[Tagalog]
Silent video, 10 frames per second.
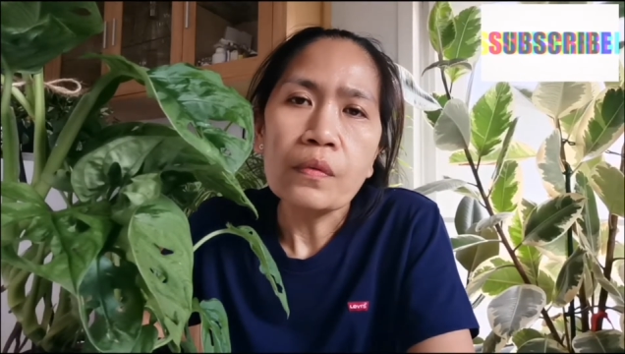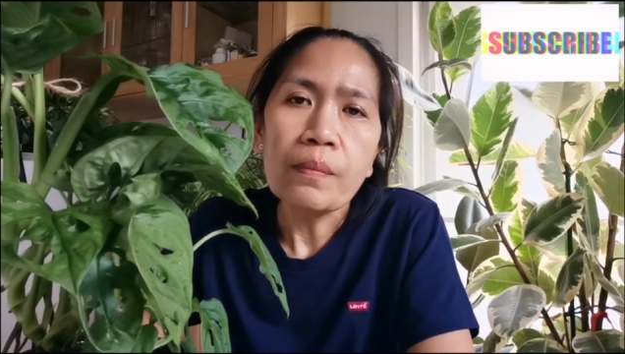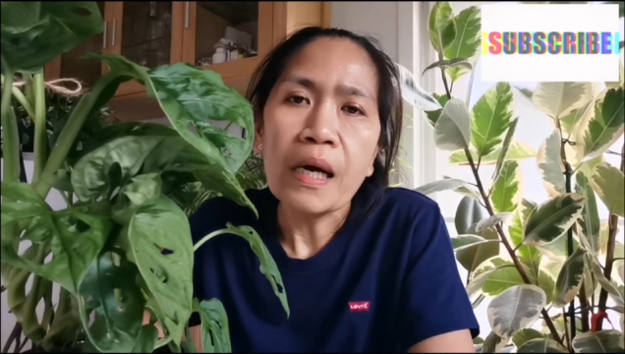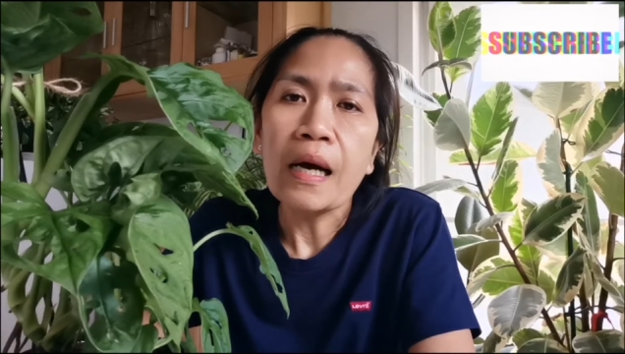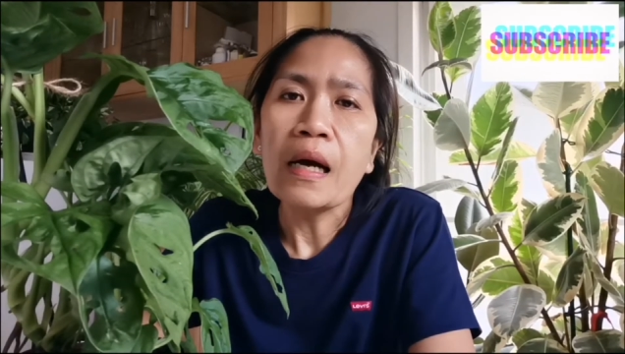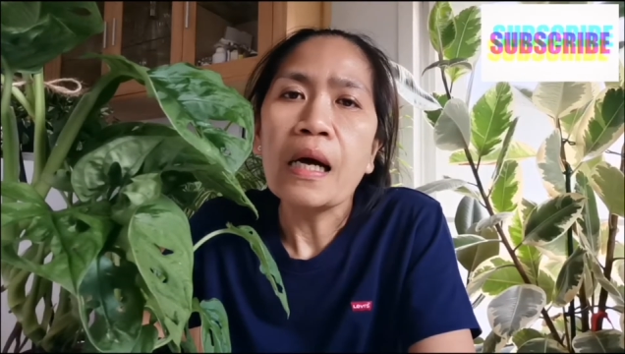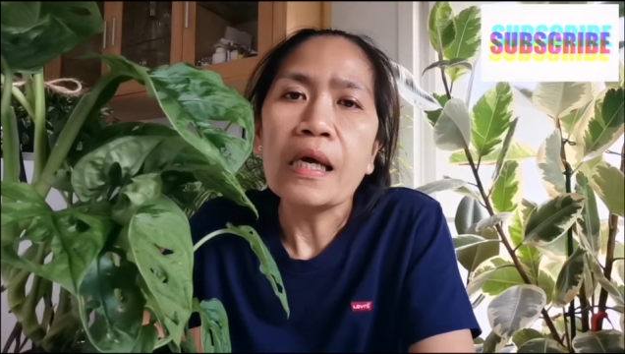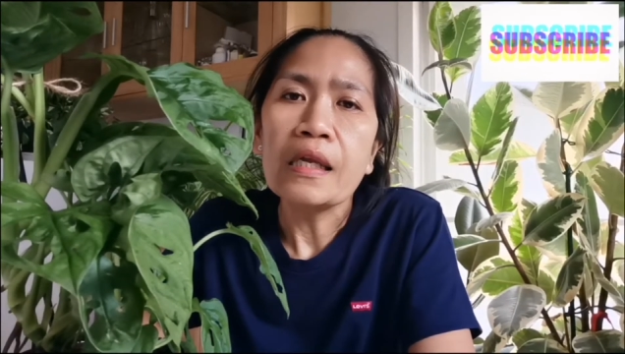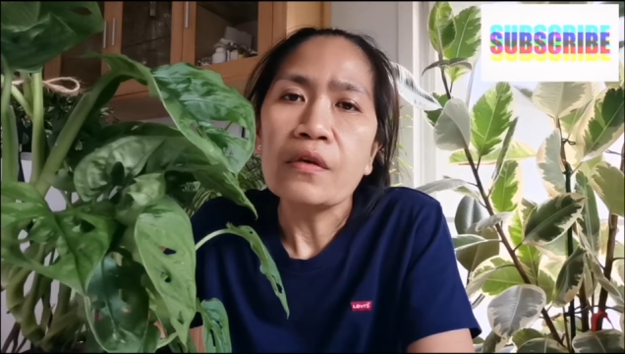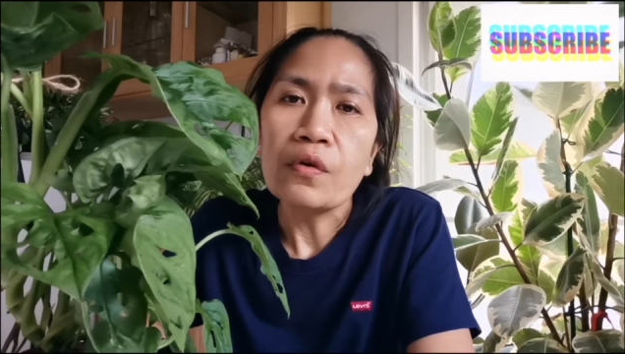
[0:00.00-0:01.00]

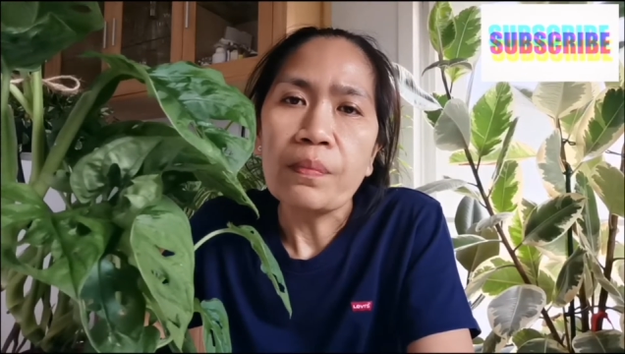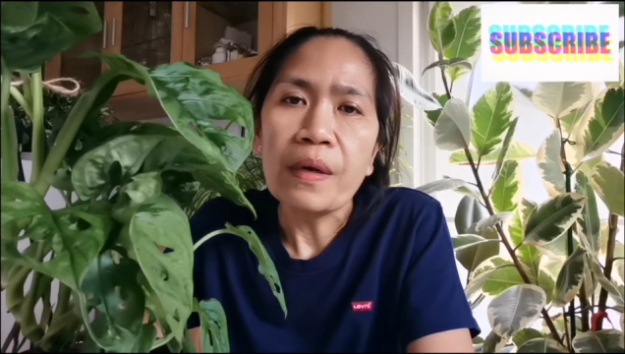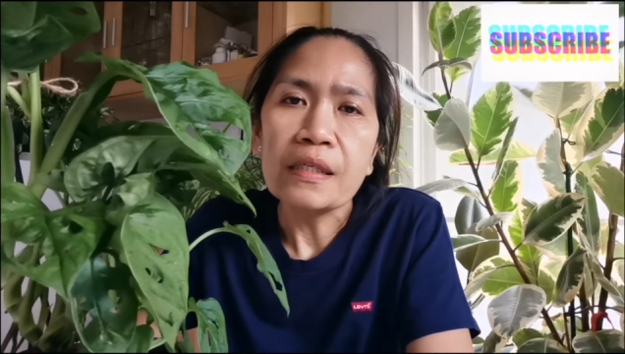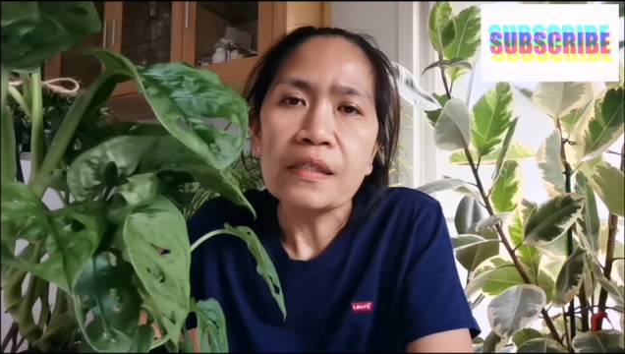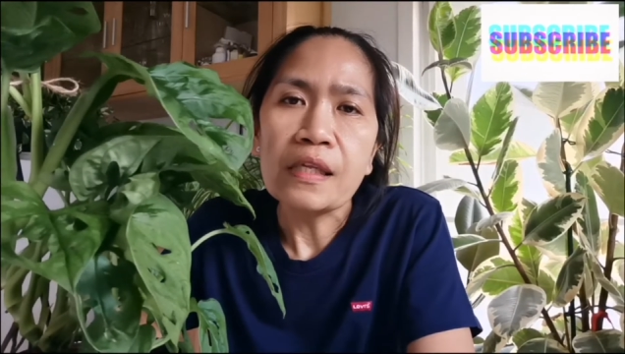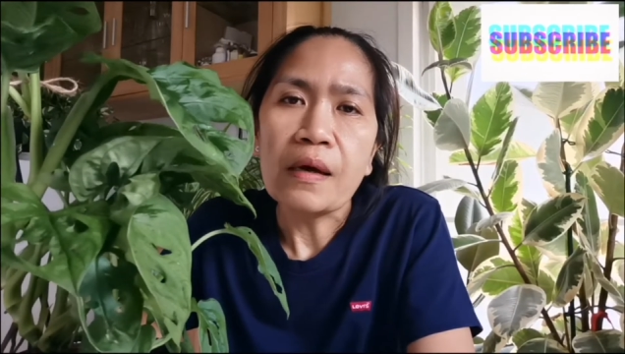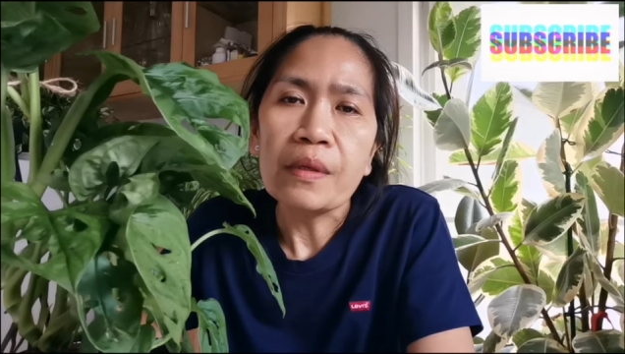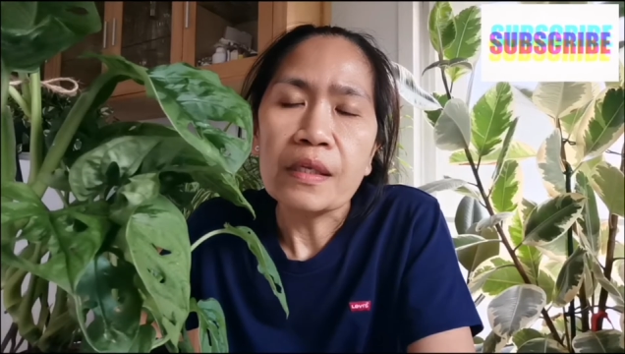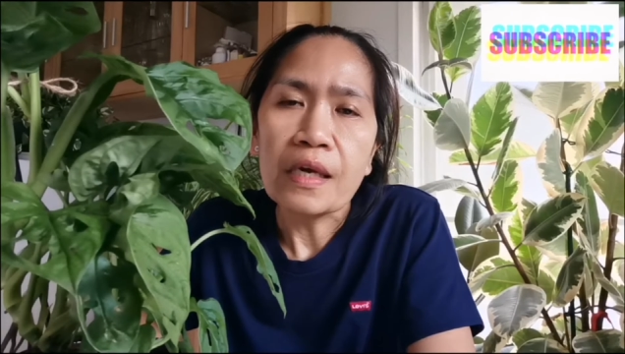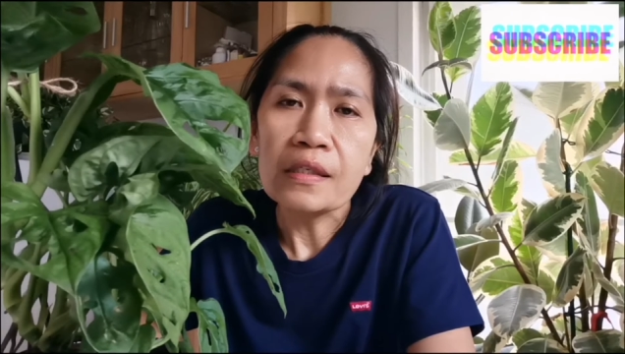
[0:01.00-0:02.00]
mga indoor plants
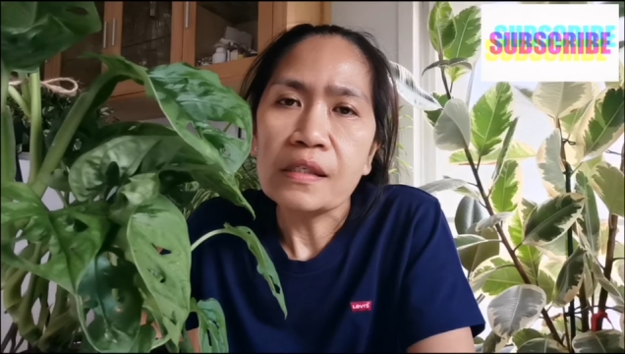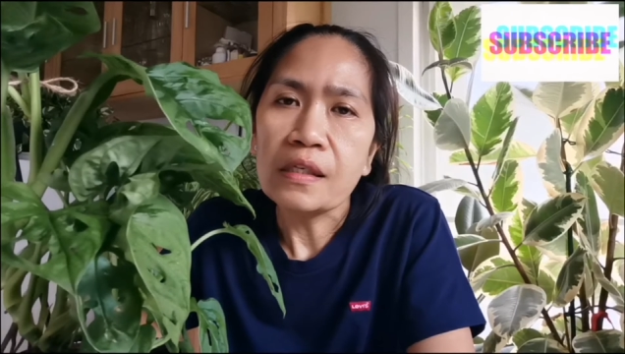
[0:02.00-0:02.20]
namin guys,